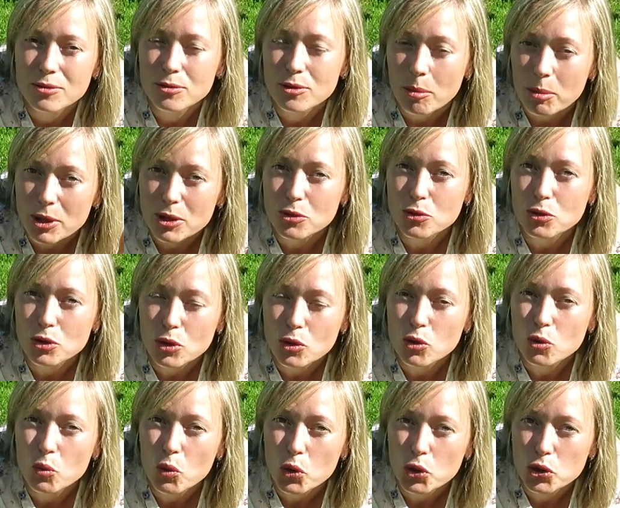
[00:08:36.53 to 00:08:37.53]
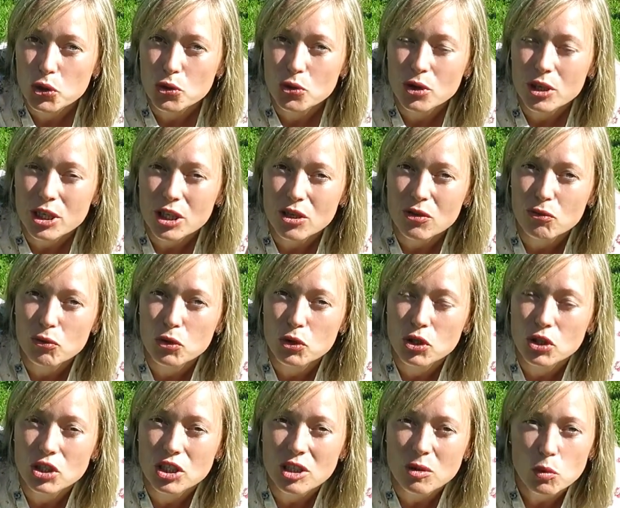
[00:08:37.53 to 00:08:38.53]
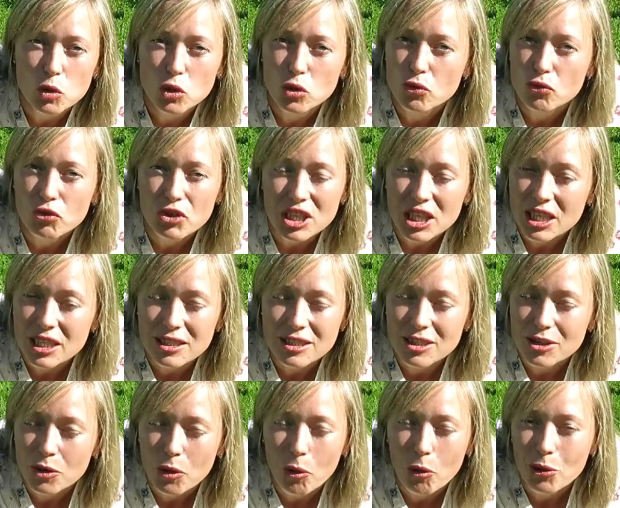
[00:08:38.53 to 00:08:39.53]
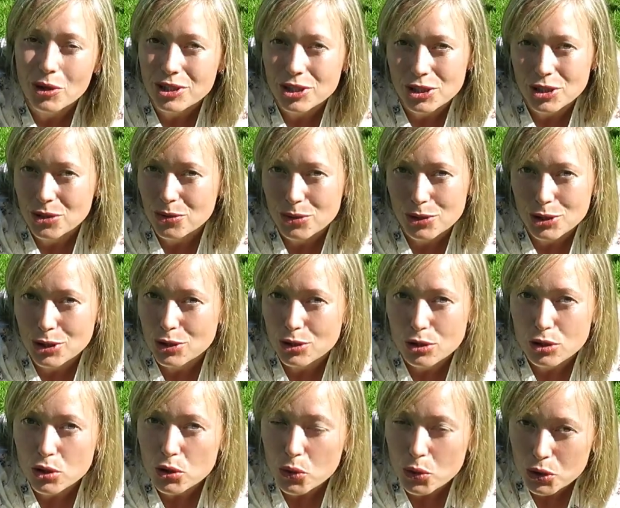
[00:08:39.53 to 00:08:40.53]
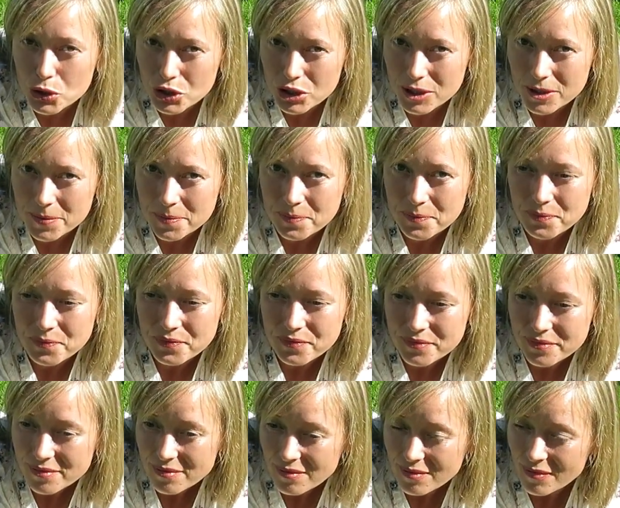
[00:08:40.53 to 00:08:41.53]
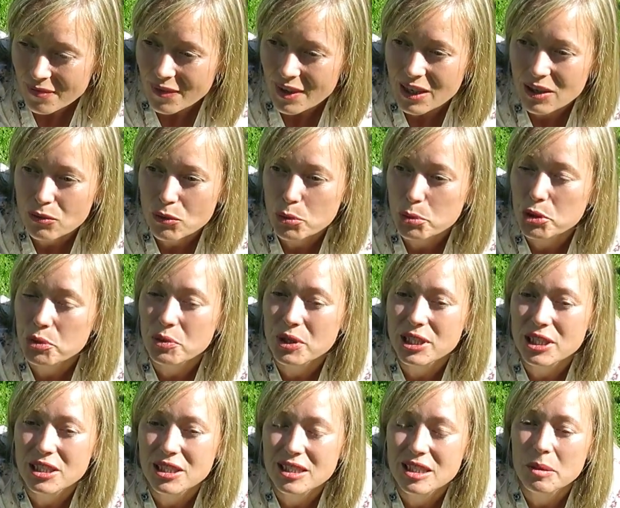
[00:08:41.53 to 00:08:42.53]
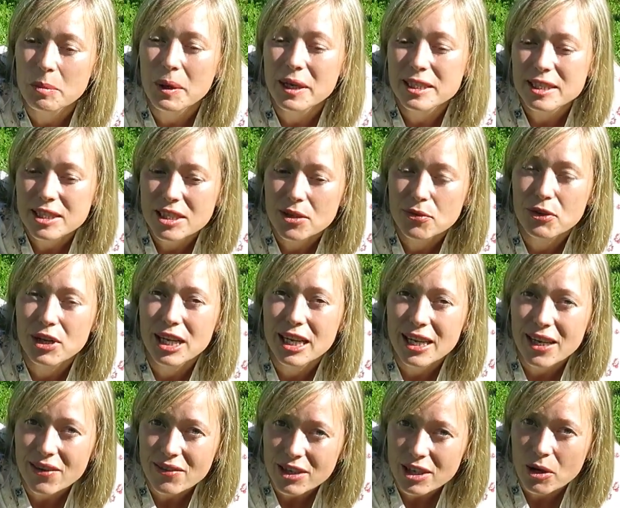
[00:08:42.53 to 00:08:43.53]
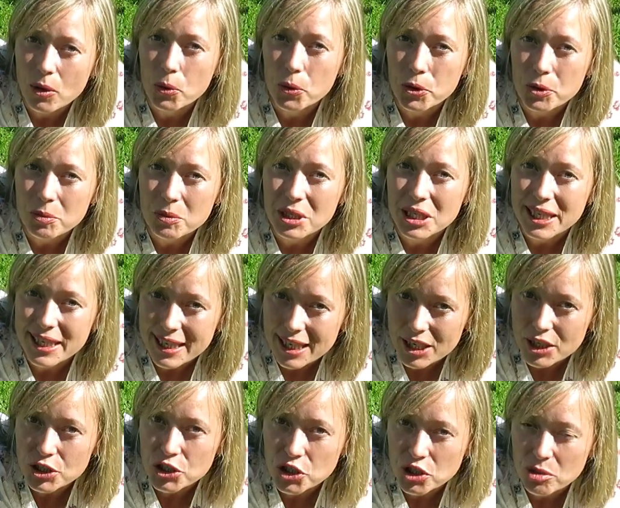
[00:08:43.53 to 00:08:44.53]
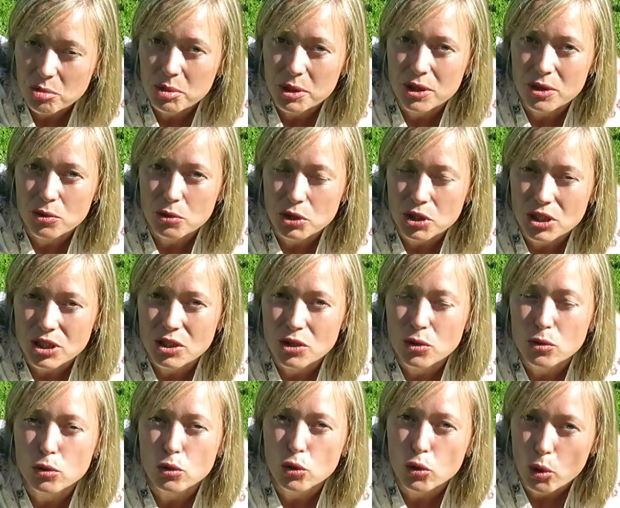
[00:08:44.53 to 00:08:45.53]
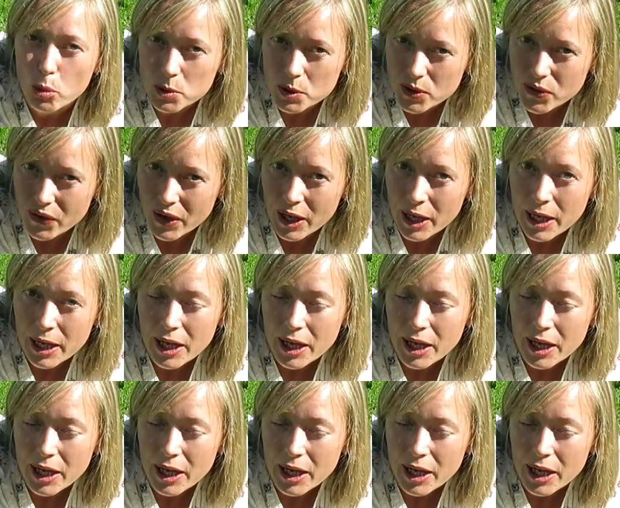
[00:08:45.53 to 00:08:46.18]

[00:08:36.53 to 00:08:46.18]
образуют такую мощную корневую систему, что выдрать их очень и очень сложно. В общем, этот самосев клевера, он мне лично приносит неудобства.